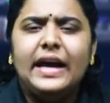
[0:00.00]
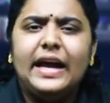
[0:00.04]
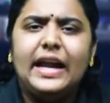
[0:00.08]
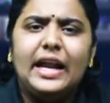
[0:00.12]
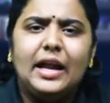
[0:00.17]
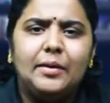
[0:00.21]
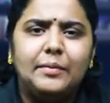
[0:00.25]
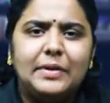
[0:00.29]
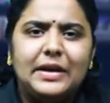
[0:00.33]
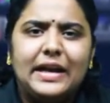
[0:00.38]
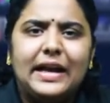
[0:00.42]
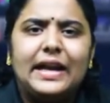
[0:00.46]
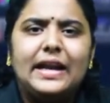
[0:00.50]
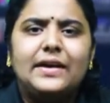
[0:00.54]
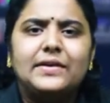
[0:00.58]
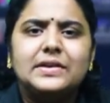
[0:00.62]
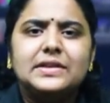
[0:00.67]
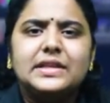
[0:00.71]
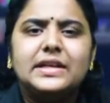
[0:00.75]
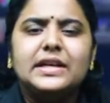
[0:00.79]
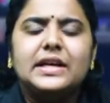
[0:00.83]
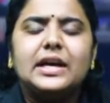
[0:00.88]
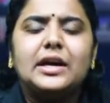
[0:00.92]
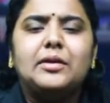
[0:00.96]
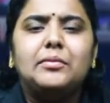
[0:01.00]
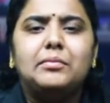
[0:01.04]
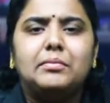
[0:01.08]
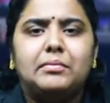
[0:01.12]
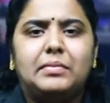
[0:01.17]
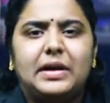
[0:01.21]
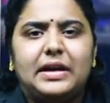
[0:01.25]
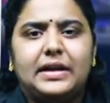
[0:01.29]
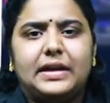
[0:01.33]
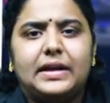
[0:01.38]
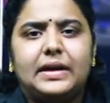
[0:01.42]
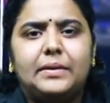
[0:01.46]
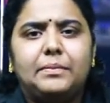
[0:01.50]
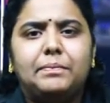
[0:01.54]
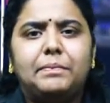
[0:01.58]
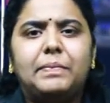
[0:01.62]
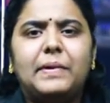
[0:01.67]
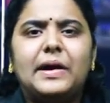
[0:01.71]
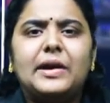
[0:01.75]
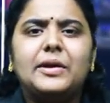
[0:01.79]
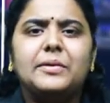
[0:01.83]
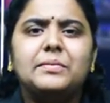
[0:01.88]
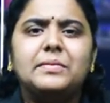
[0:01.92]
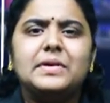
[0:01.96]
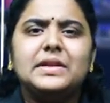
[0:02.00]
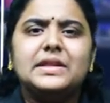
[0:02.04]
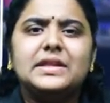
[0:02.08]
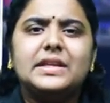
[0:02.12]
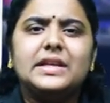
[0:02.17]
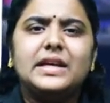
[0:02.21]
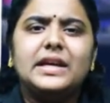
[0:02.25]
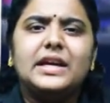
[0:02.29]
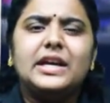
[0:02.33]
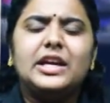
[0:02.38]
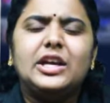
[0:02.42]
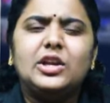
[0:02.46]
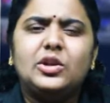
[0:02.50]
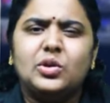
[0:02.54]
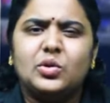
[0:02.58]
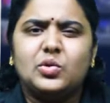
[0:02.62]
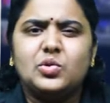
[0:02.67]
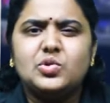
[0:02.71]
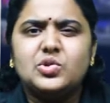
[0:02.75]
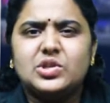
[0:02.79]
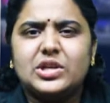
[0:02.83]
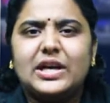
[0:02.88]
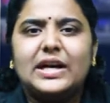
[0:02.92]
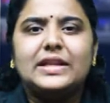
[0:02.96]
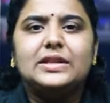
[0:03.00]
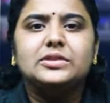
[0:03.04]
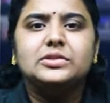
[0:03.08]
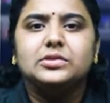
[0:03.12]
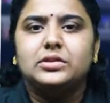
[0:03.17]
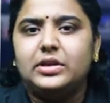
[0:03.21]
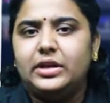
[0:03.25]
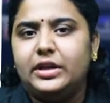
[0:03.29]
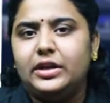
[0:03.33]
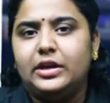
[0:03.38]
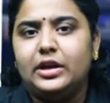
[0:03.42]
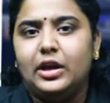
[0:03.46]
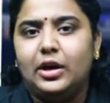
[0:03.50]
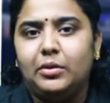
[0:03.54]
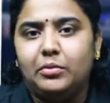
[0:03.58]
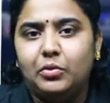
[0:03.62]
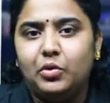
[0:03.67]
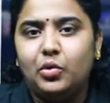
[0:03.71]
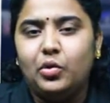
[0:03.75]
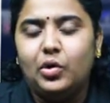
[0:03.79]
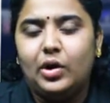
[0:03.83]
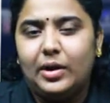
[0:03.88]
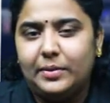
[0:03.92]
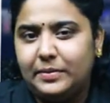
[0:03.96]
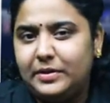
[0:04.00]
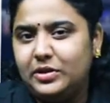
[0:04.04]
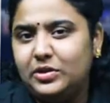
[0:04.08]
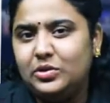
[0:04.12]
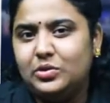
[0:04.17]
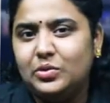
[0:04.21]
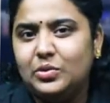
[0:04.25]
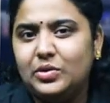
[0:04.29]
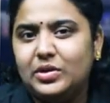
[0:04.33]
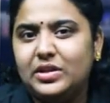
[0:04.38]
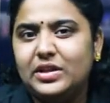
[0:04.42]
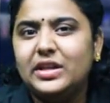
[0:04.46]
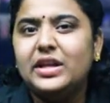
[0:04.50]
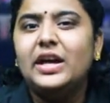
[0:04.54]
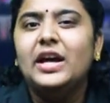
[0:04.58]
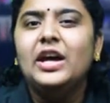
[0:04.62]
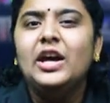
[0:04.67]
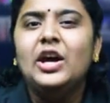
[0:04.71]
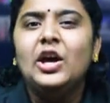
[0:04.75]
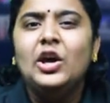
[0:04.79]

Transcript: எல்லாமே நல்லா வந்திருக்கு பட் படம் வந்து இன்னும் கொஞ்சம் கதை சொல்லியிருக்கலாமோ அப்படின்னு தோணுது